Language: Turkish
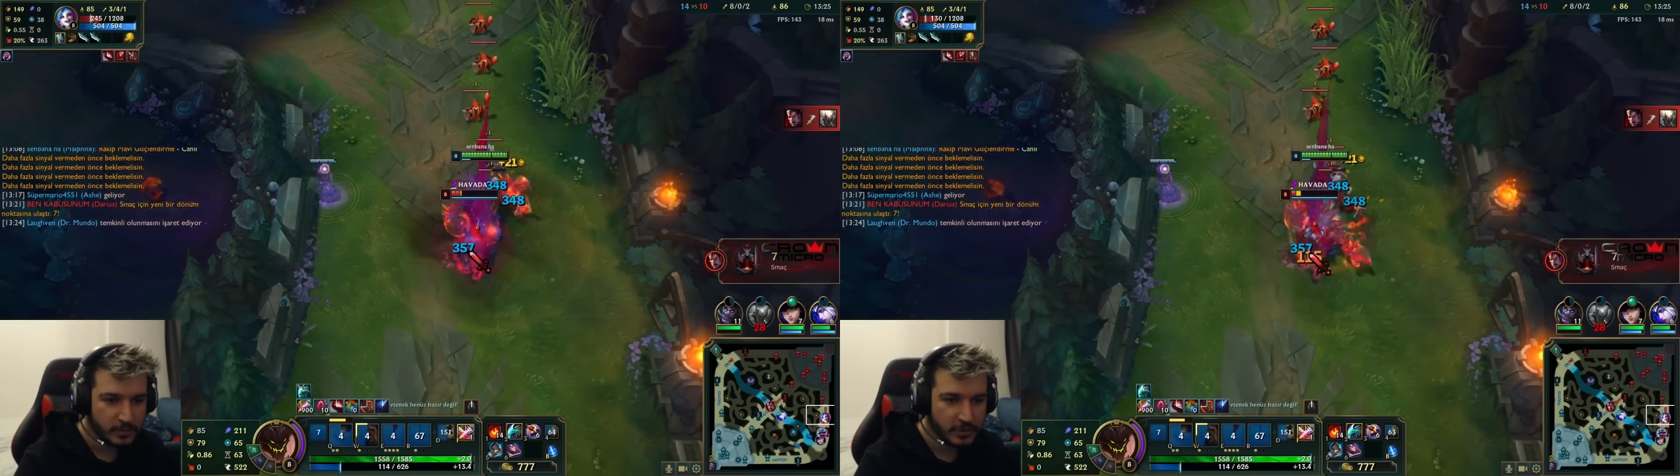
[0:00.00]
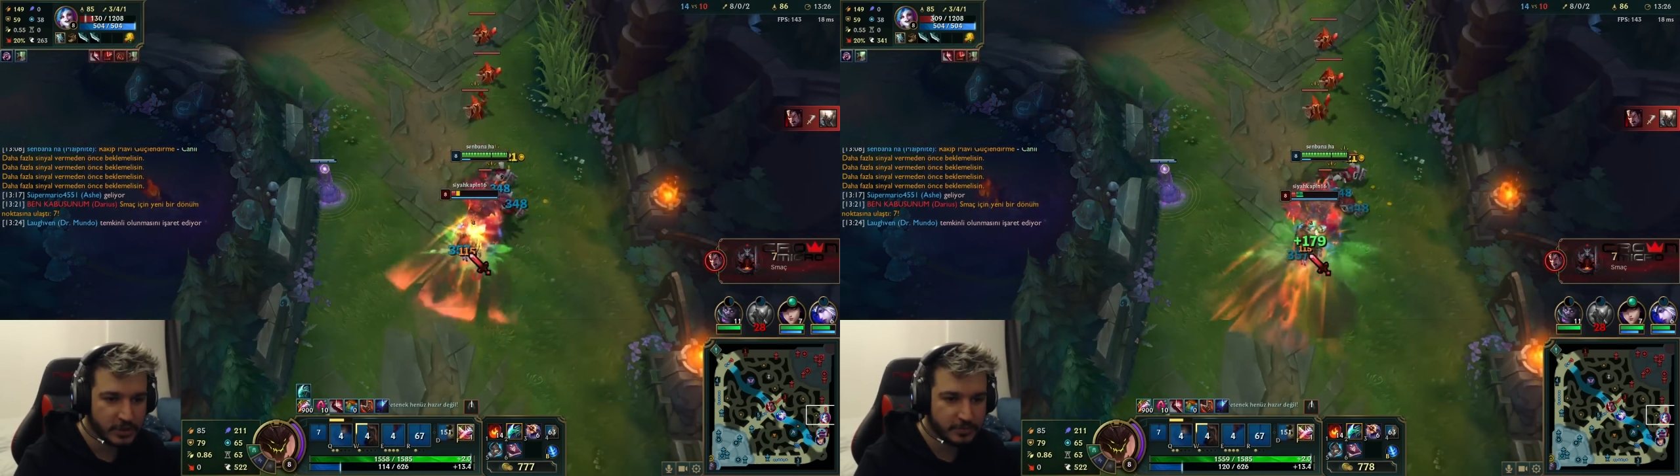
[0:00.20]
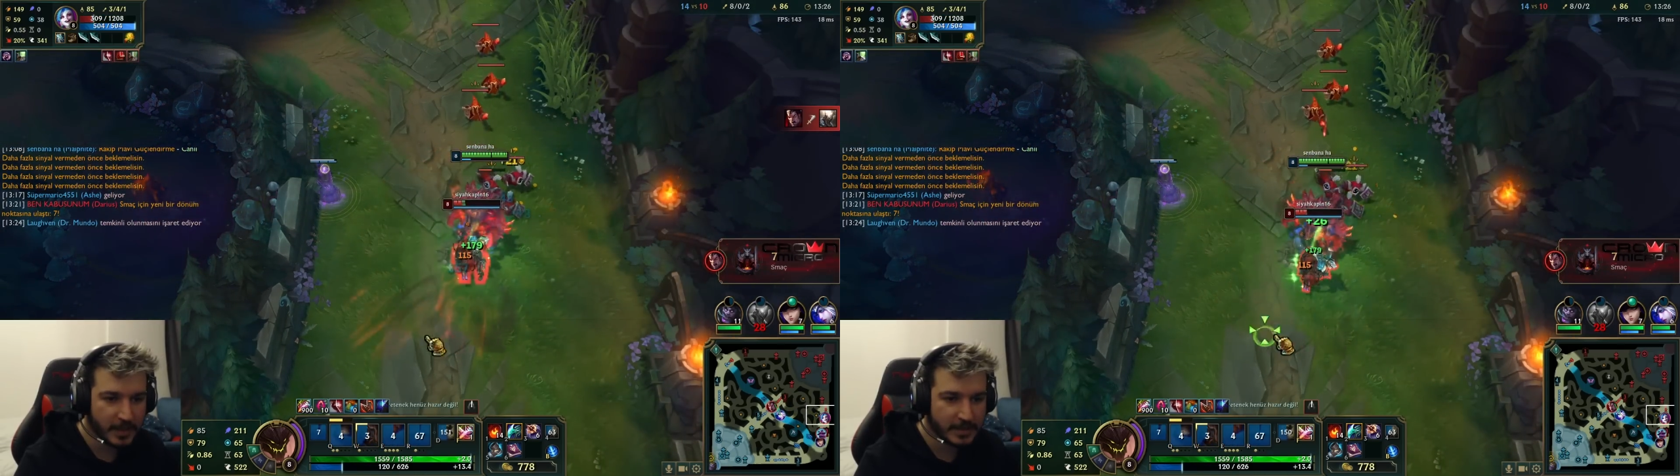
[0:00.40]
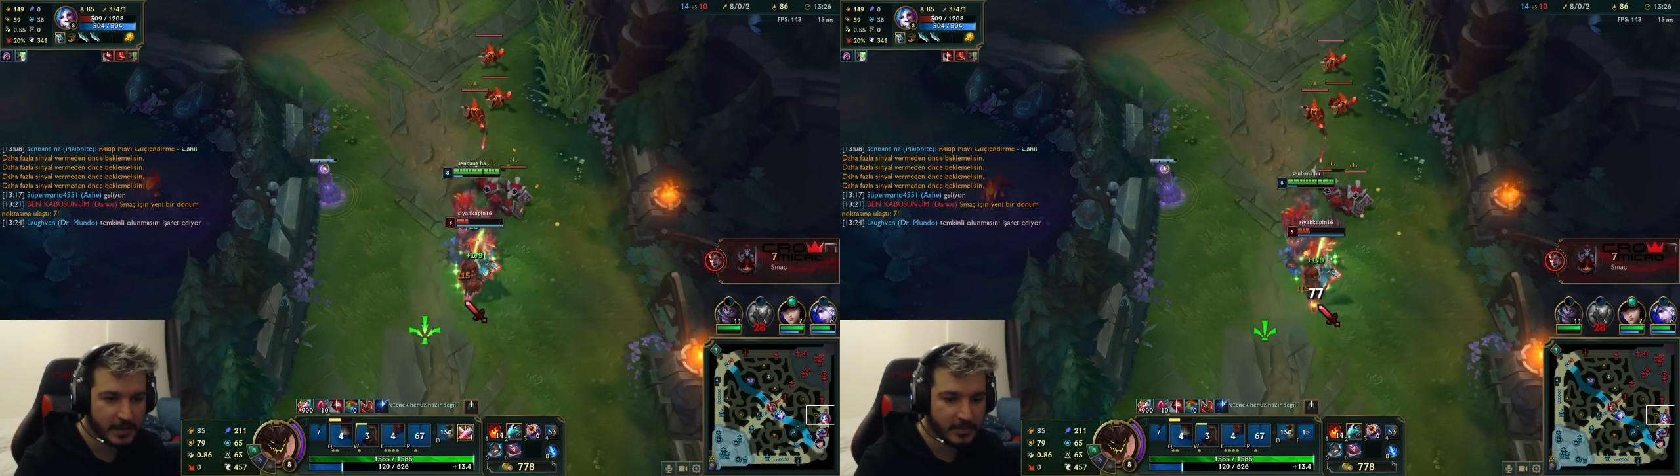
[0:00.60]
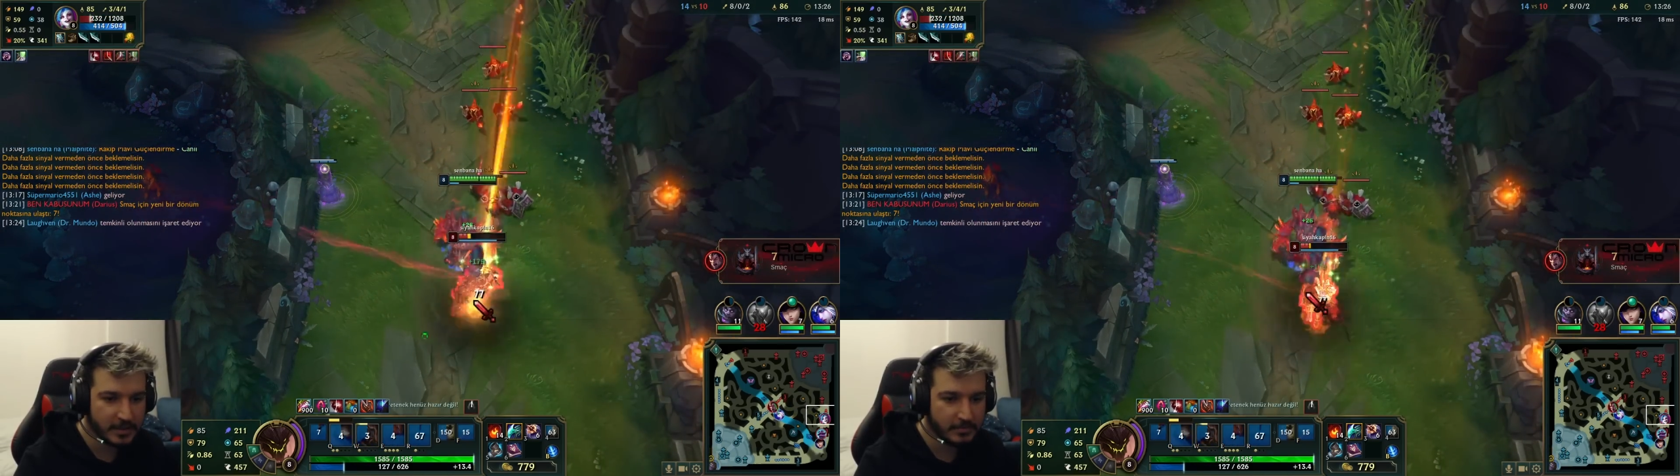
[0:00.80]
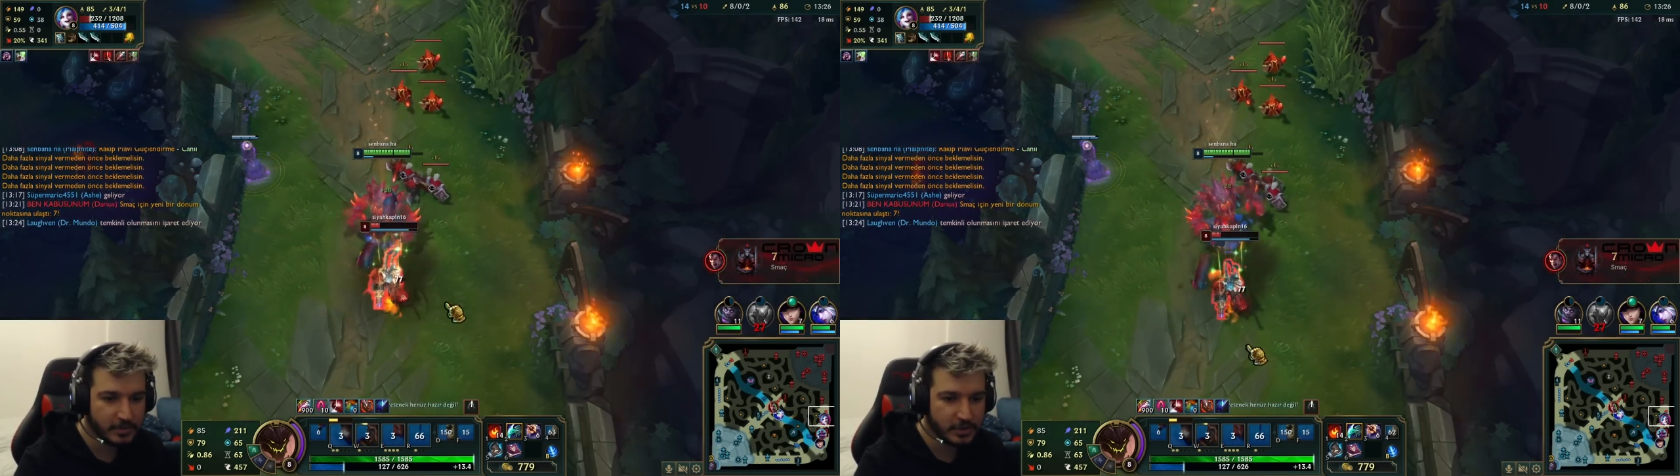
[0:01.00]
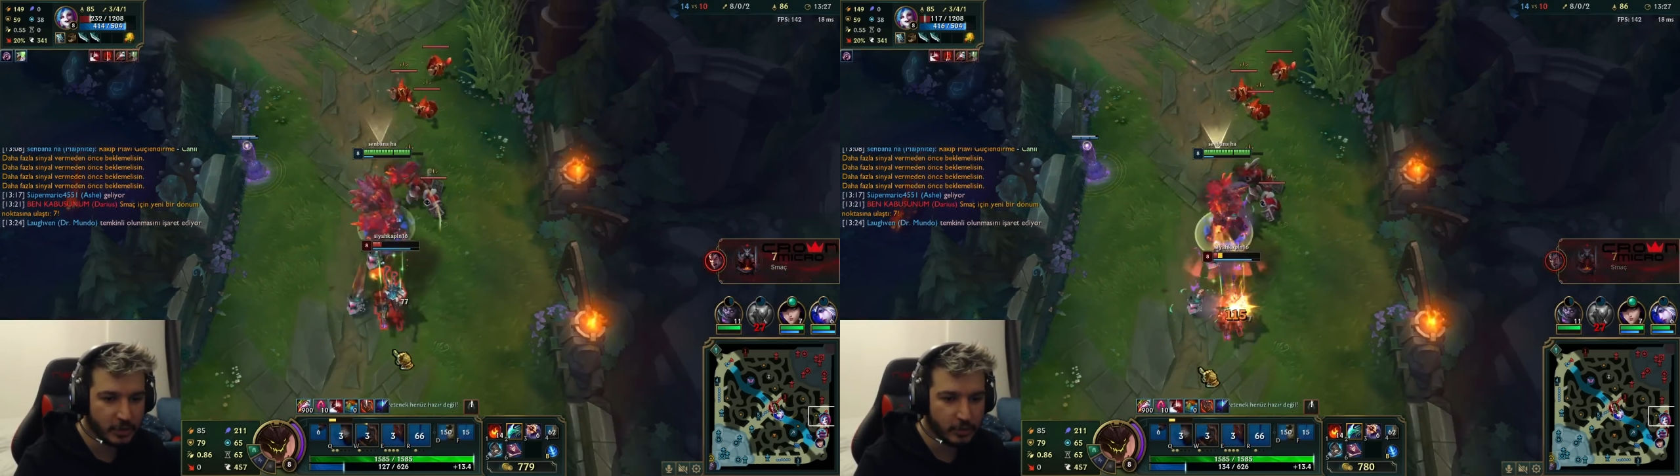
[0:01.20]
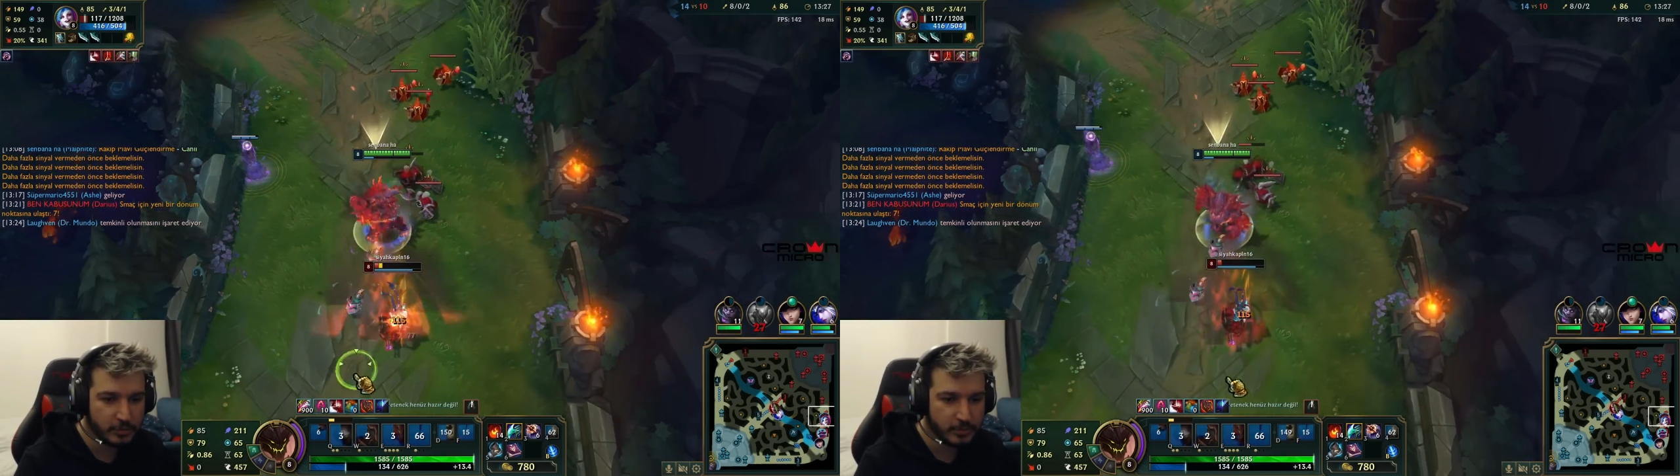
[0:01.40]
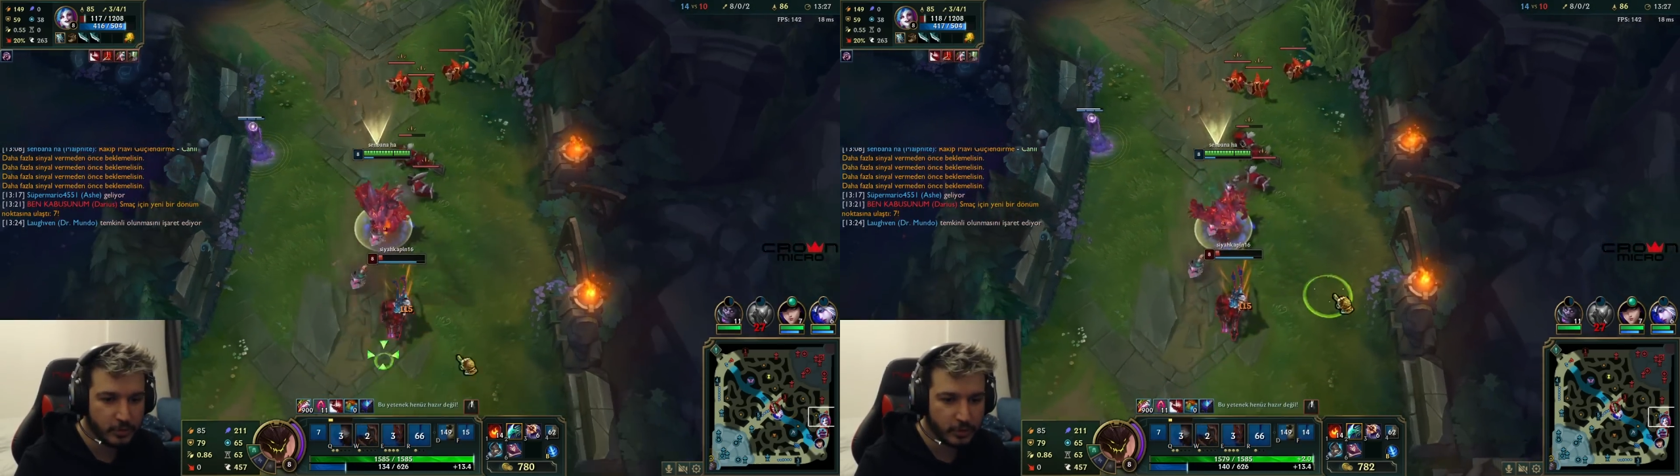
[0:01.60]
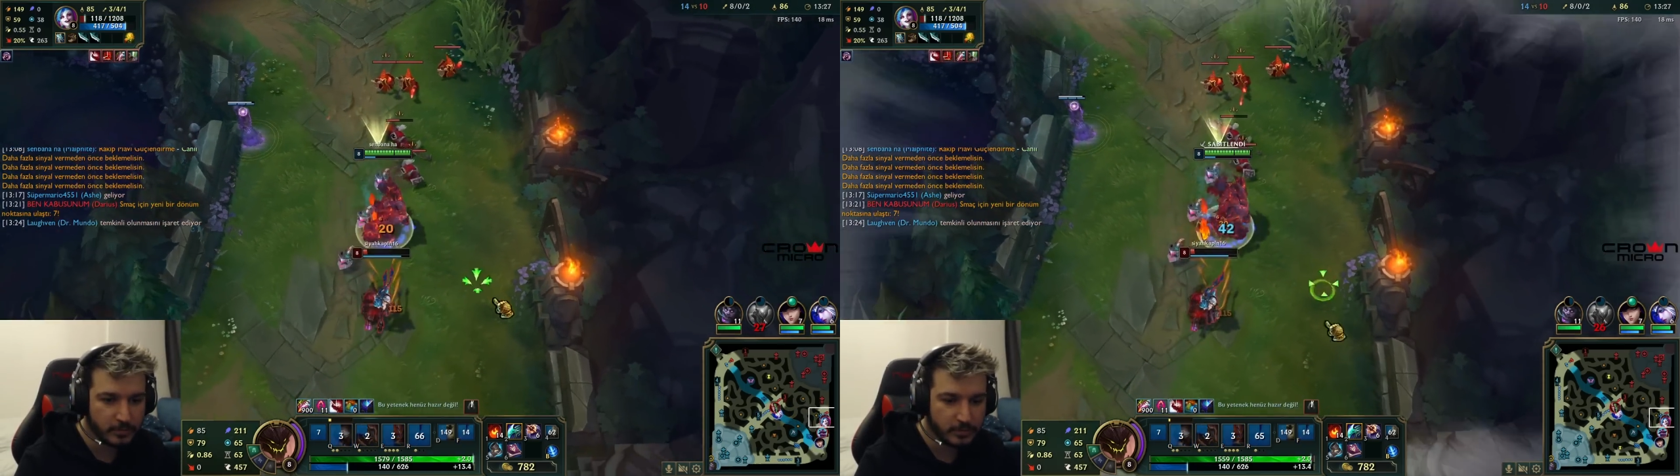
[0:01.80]
Hiç beklemediğim bir şey oldu
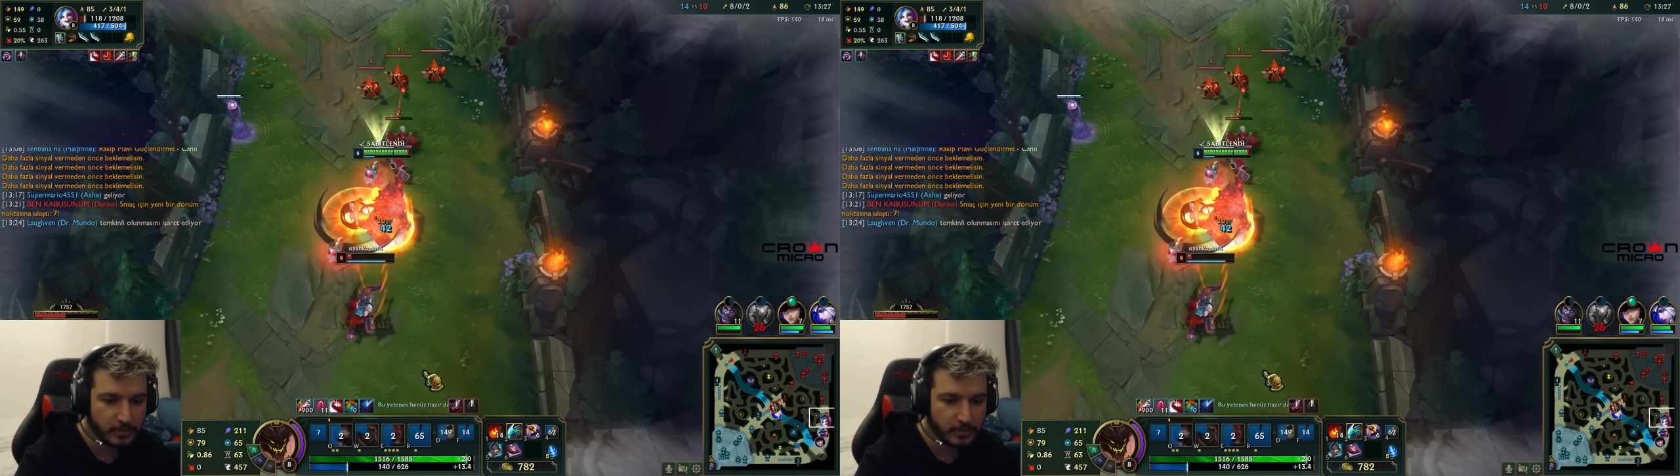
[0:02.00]
biliyorum.